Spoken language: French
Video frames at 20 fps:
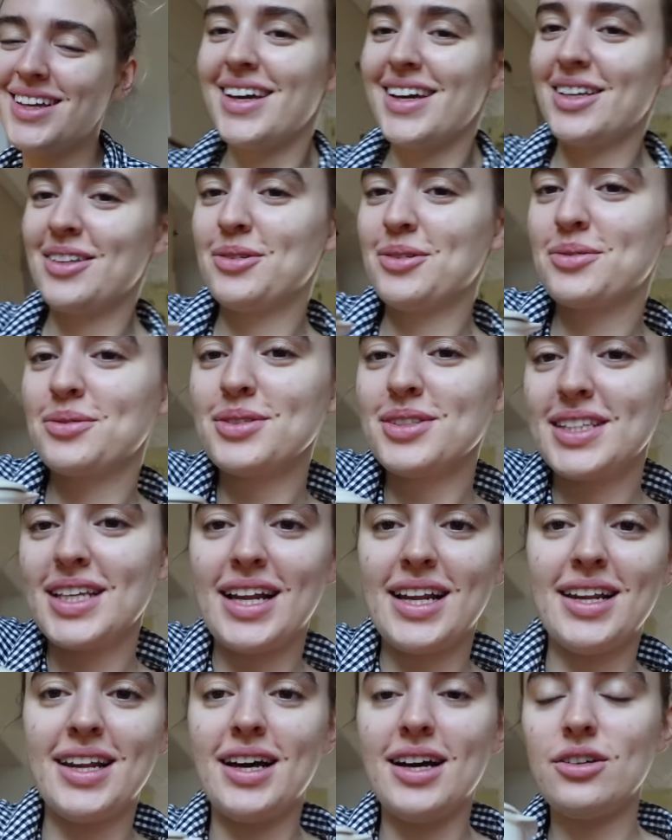Et du coup
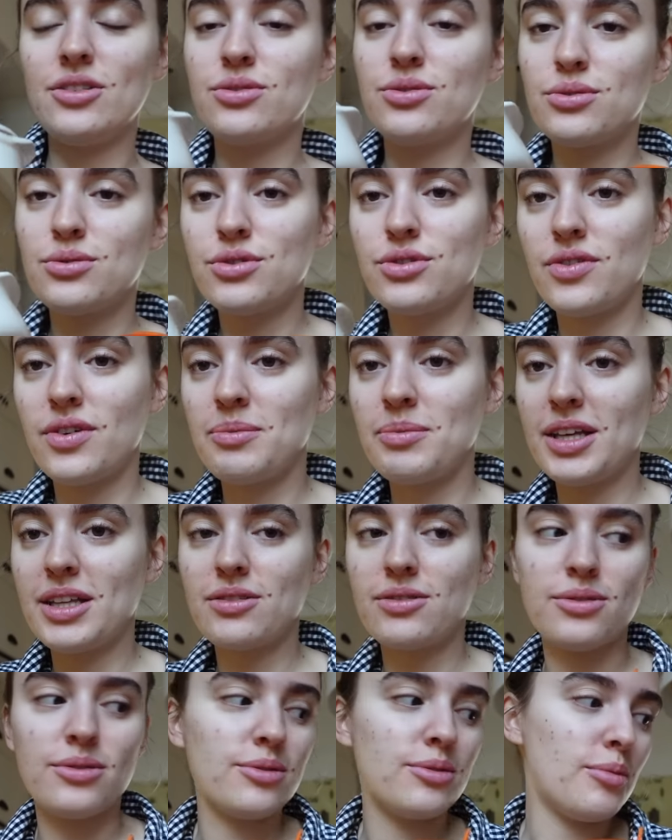celle-là, du coup je vais
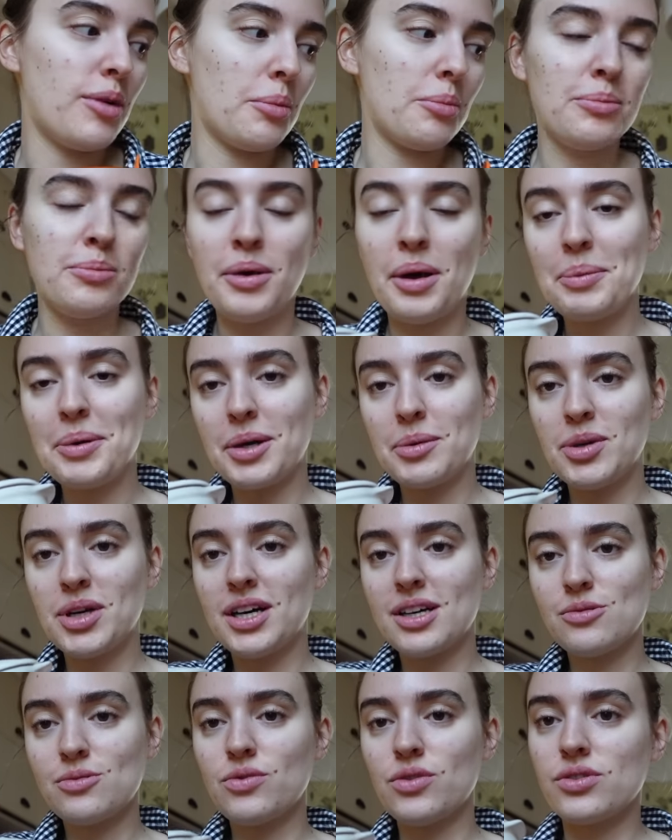mettre euh, ma,
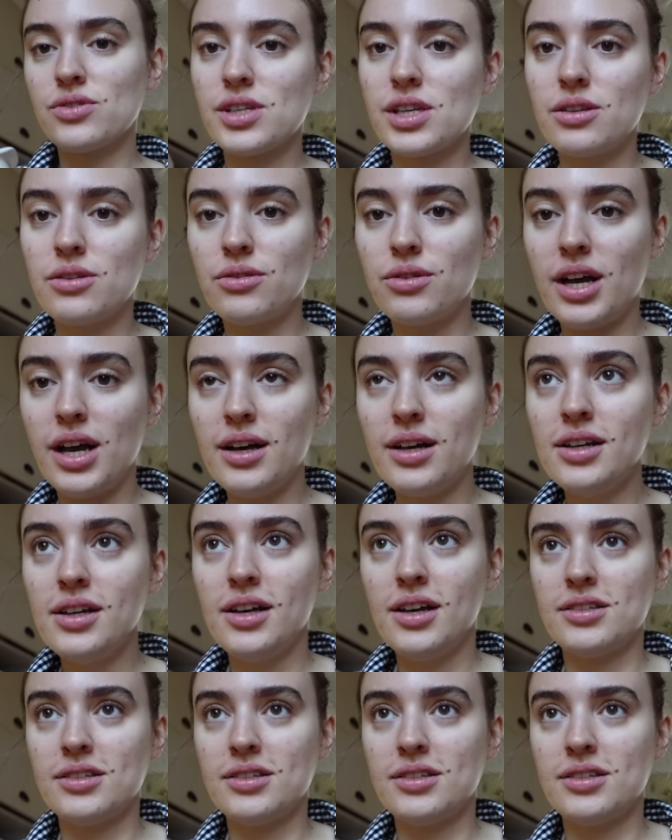préparation dans ces deux-là.